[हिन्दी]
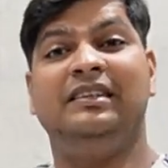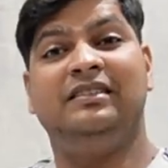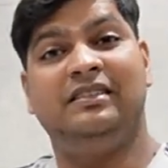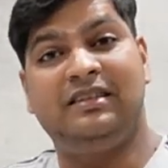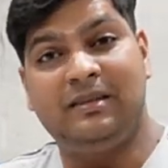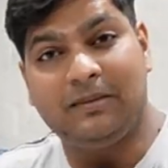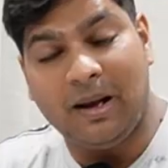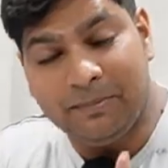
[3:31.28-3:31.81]

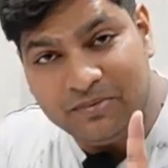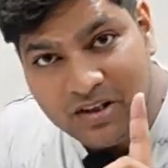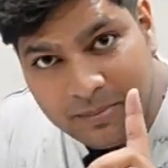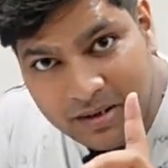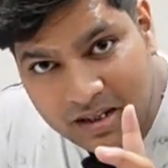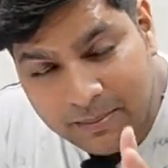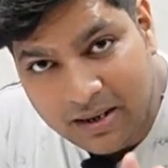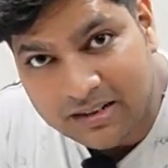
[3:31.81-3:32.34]
सबसे
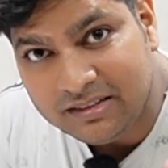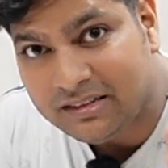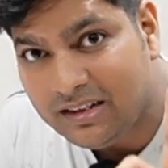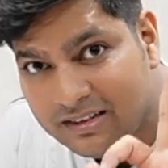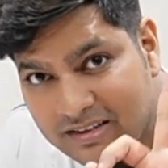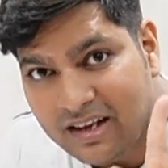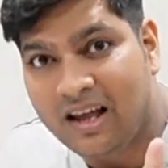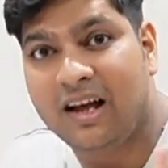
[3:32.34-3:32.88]
बड़ी बात
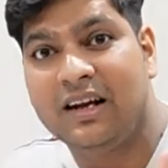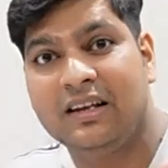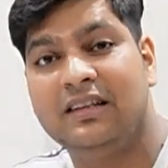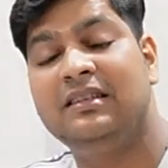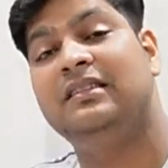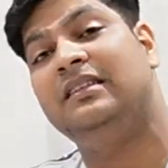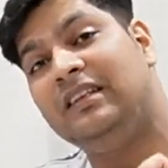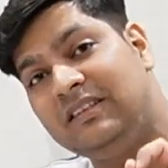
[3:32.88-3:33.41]
तीसरा
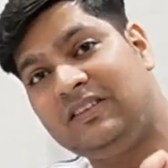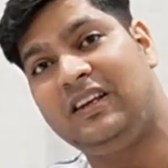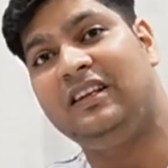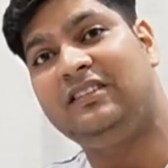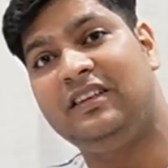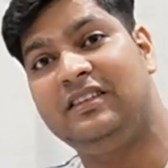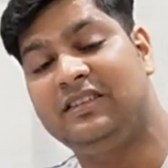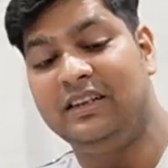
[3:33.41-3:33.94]
तीसरी
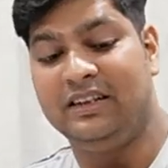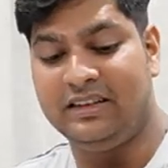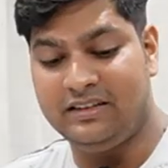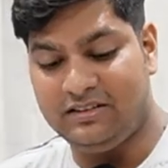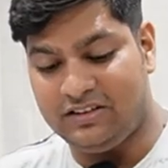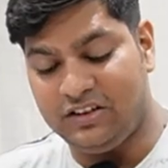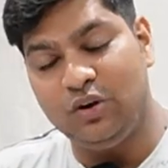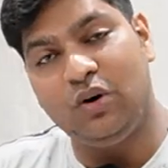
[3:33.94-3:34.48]
चीज
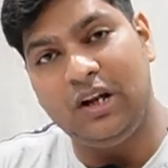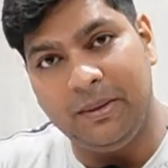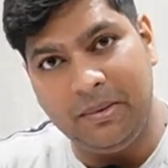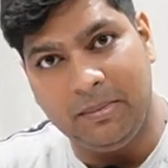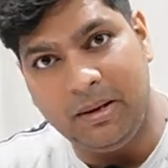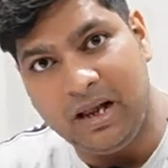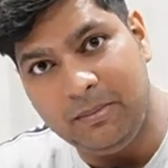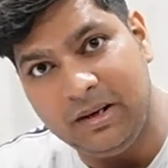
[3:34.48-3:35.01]
सीओडी पे
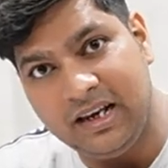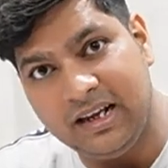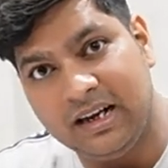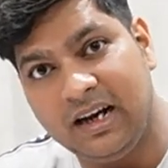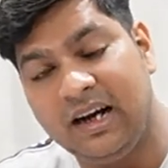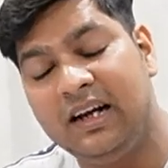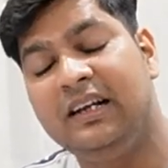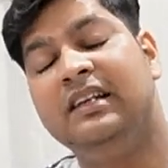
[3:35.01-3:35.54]
माल
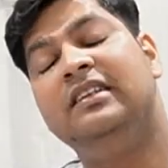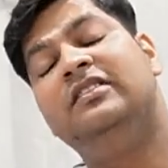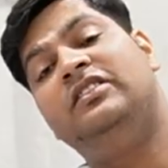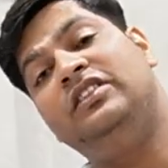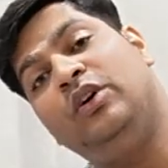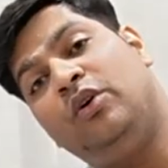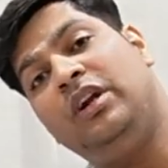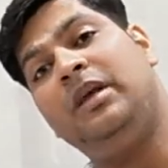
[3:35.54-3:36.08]
मिलेगा
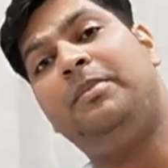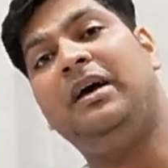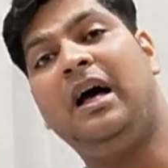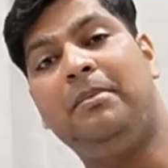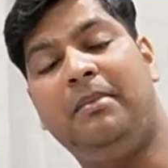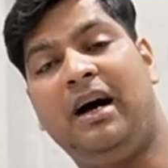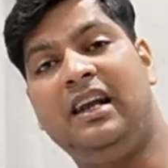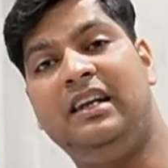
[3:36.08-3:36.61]
सीओडी पे
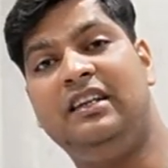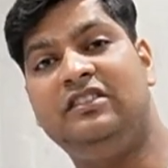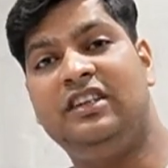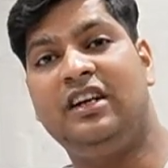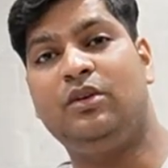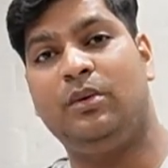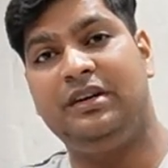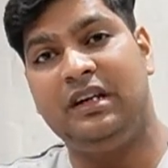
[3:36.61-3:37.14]
आप माल
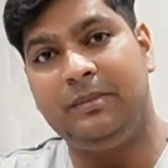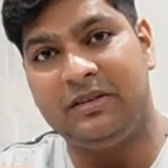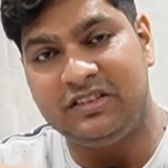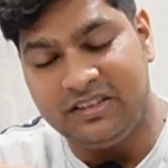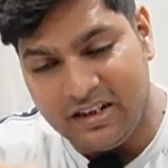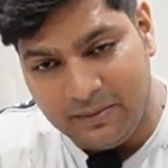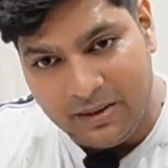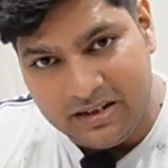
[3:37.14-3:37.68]
लीजिए ट्वेंटी
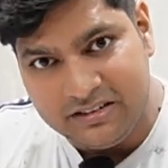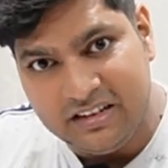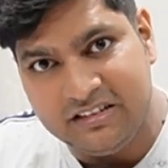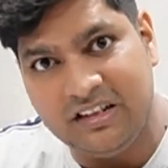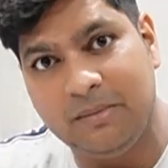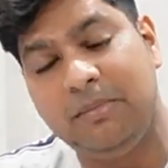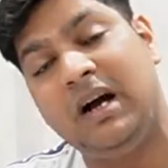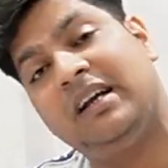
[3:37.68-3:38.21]
परसेंट एडवांस
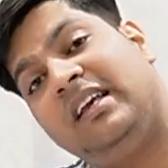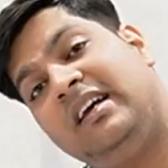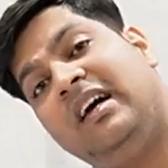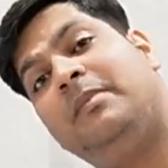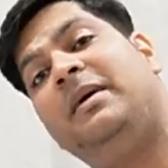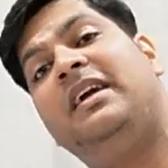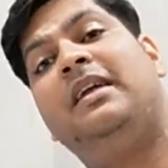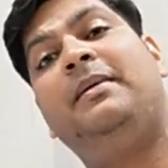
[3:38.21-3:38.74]
दीजिए बाकी
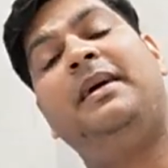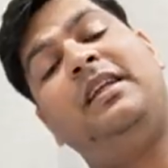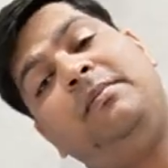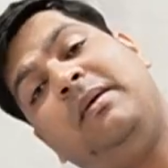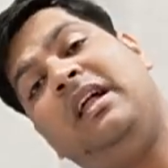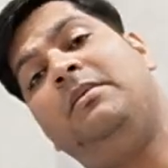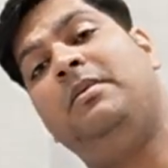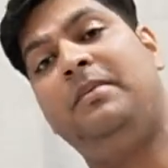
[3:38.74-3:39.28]
घर बैठे बैठे
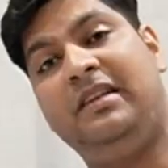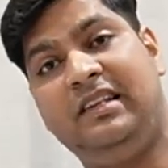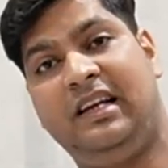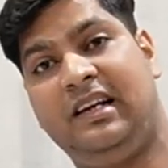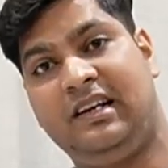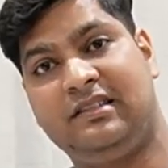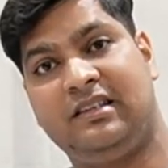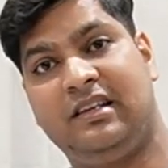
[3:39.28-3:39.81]
माल भी मिल
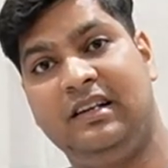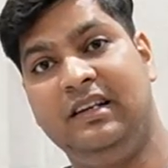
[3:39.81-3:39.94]
जाएगा सर